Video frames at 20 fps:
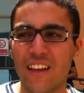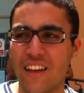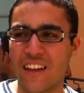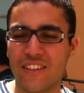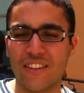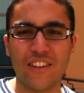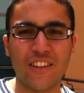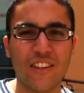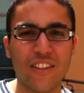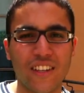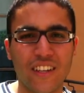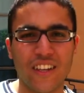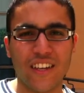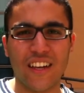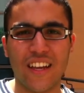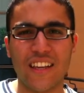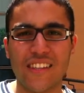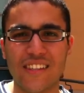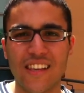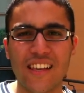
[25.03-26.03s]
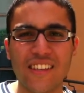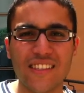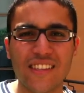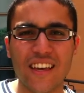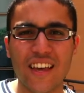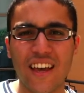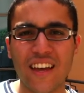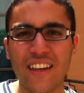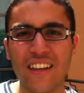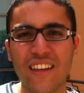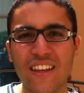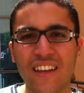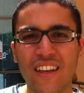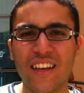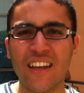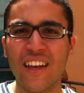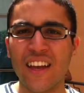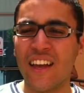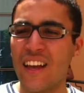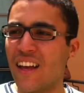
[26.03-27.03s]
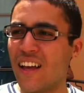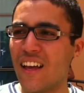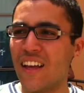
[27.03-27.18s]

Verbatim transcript: اعتراضي الاساسي يعني, يعني؟ آه.